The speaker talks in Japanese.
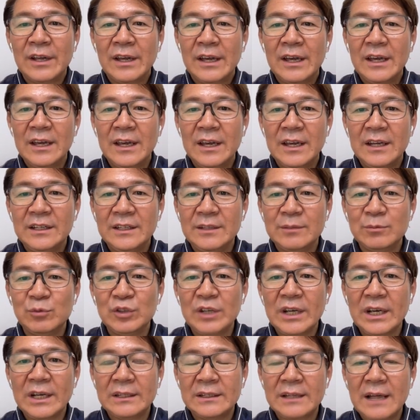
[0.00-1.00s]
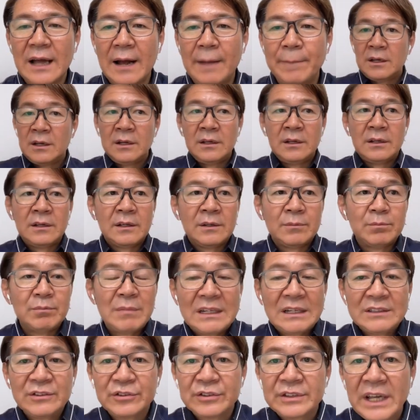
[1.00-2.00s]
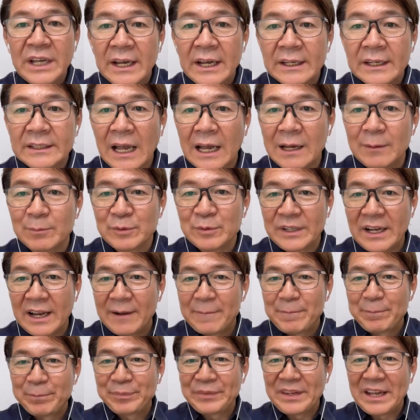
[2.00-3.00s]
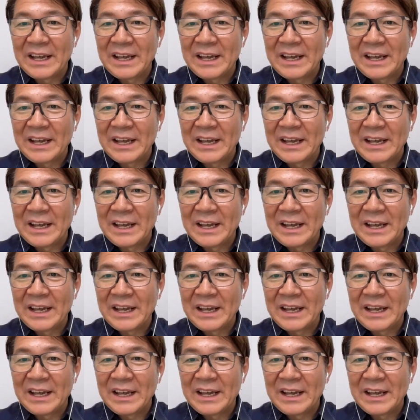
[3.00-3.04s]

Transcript: えー、に向けたまず低タイプね